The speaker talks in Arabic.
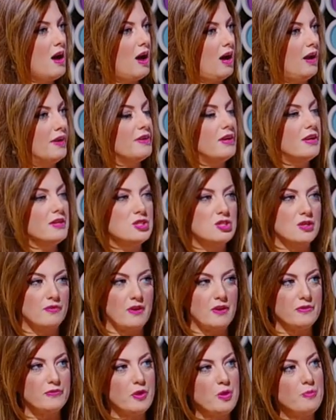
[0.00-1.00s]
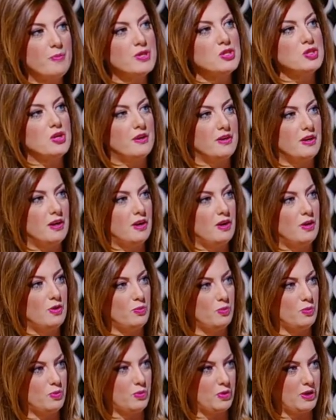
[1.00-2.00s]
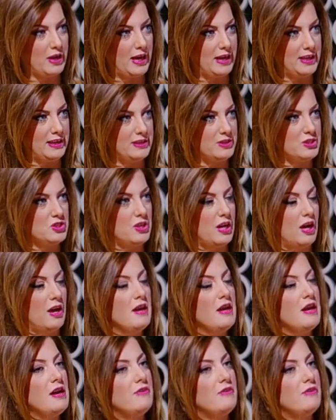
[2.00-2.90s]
اعراض جفاف البشره وكل هاي الاشياء